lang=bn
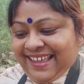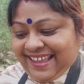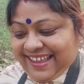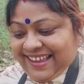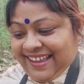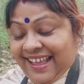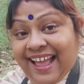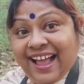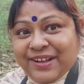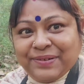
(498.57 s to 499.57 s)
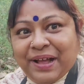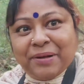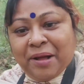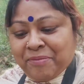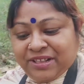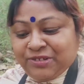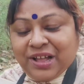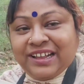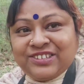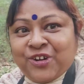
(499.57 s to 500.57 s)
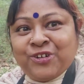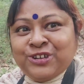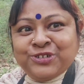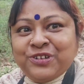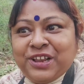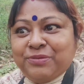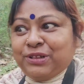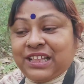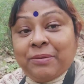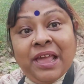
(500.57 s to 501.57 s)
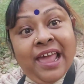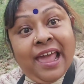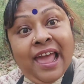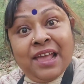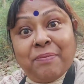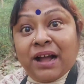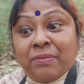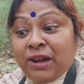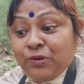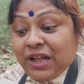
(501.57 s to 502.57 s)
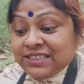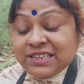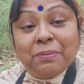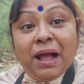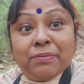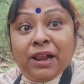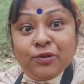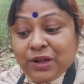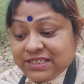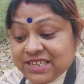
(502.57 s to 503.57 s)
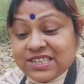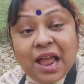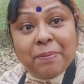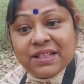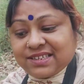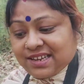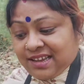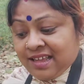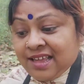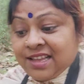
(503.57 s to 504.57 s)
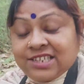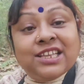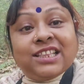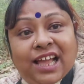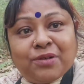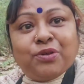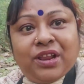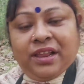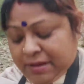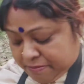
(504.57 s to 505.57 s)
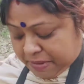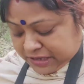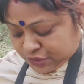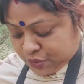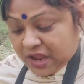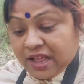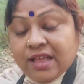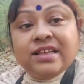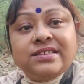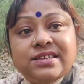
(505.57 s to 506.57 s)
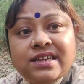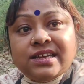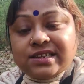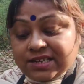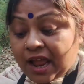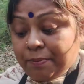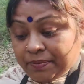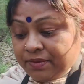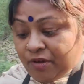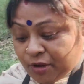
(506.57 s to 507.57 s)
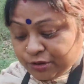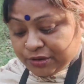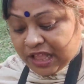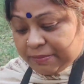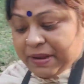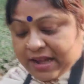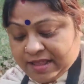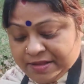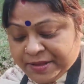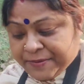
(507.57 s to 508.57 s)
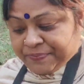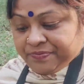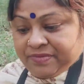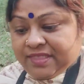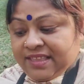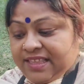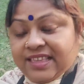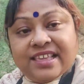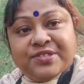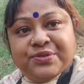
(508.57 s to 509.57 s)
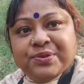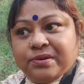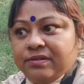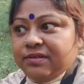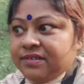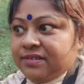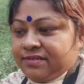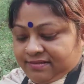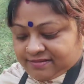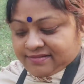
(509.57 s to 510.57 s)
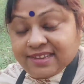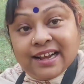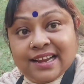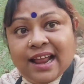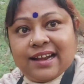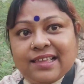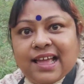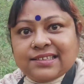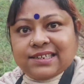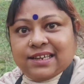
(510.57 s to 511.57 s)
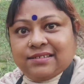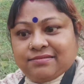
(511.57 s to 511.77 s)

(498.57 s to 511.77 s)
হ্যাঁ আগে আমরা তো আগে জঙ্গল শুনলেই বলতাম এই বাঘ ভালুক আছে বাঘ ভালুক আছে সাপ আছে শীতকাল বলে বাঁচোয়া যে সাপ হয়তো থাকবে না কিন্তু জানি না আর কি আছে